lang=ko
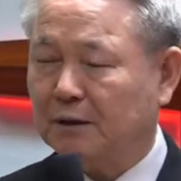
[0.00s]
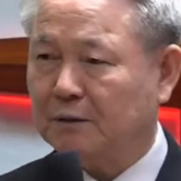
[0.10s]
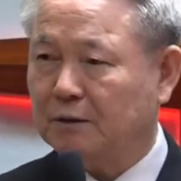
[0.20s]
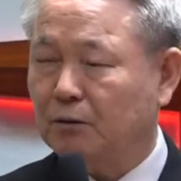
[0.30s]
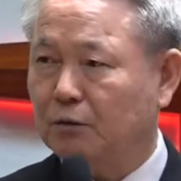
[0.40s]

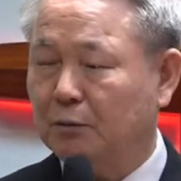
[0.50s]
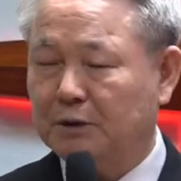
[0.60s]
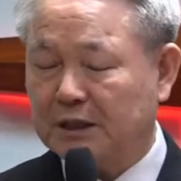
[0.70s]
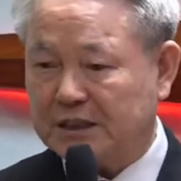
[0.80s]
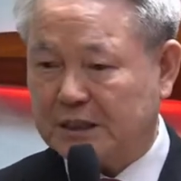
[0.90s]
그, 그,
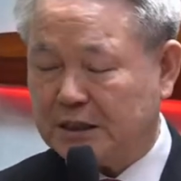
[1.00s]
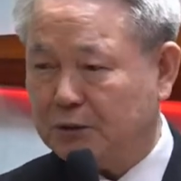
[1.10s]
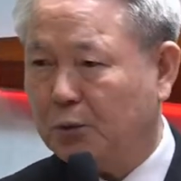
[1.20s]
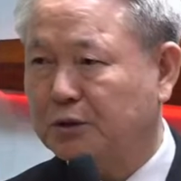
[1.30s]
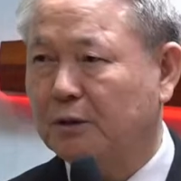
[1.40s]
그때
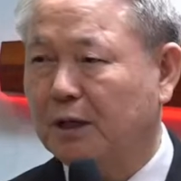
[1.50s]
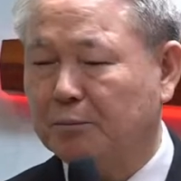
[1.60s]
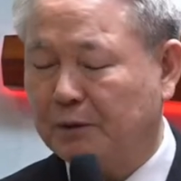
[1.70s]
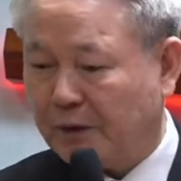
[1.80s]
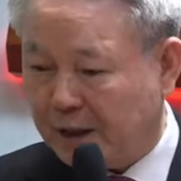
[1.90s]
지옷을
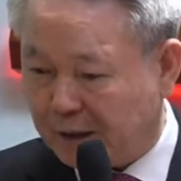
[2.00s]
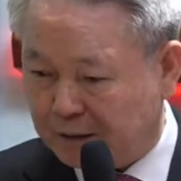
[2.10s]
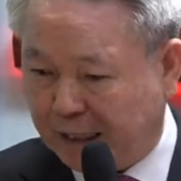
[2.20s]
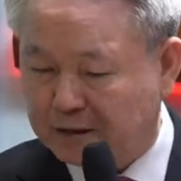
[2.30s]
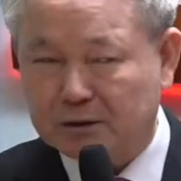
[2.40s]
하면
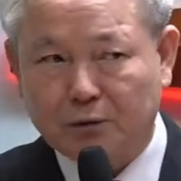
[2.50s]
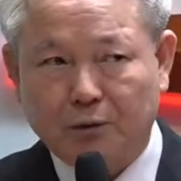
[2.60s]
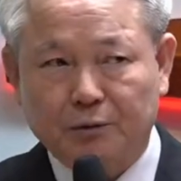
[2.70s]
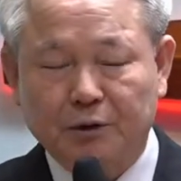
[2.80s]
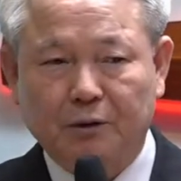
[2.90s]
낮은
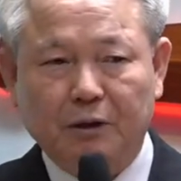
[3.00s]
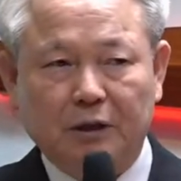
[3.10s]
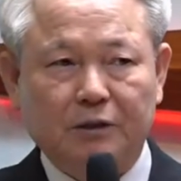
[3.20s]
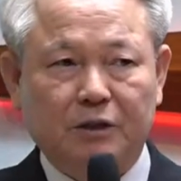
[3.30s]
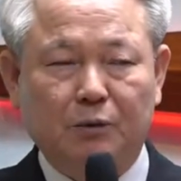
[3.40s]
거고요.
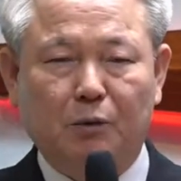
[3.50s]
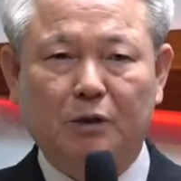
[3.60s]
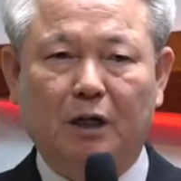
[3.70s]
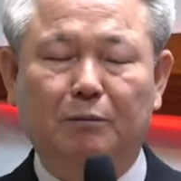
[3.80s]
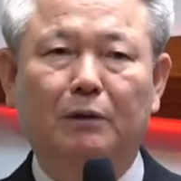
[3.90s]

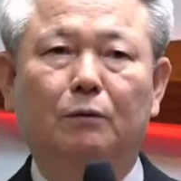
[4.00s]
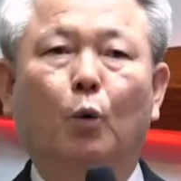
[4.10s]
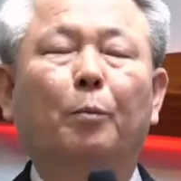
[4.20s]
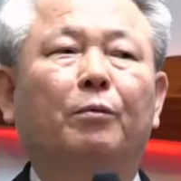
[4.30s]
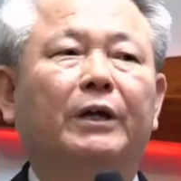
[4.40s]
시옷을 하면
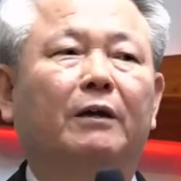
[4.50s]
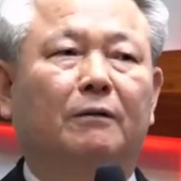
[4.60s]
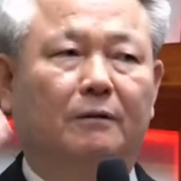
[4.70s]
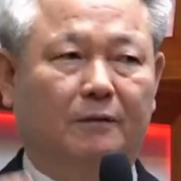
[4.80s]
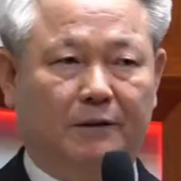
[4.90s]
높게
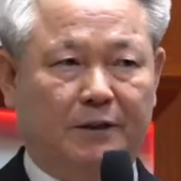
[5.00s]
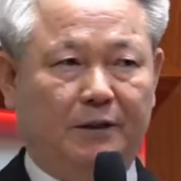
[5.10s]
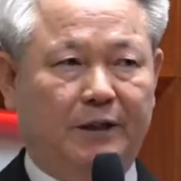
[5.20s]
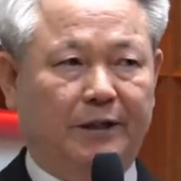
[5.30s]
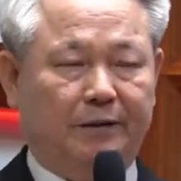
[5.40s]
그런
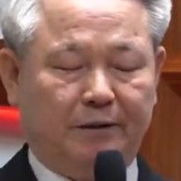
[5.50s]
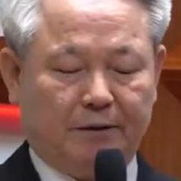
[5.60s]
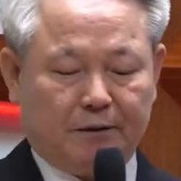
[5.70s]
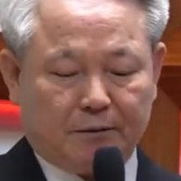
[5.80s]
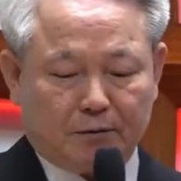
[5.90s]
뜻이에요.
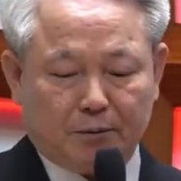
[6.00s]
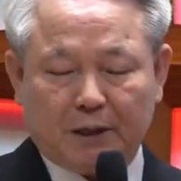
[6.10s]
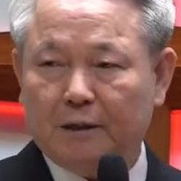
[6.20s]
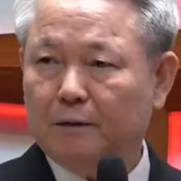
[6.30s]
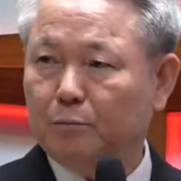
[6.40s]

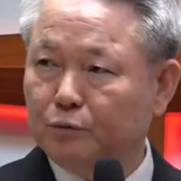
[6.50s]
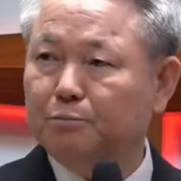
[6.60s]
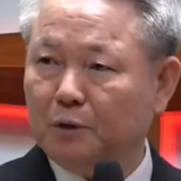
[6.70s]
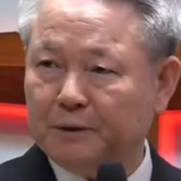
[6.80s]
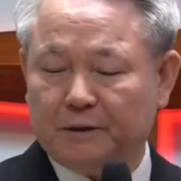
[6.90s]
우리말
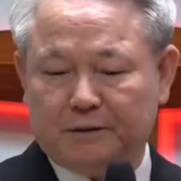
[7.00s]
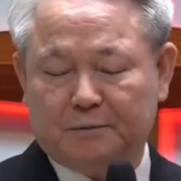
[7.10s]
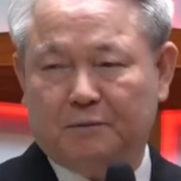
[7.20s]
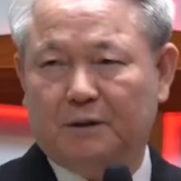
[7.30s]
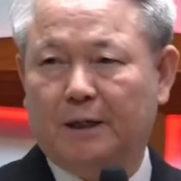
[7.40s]
문법이 그렇습니다.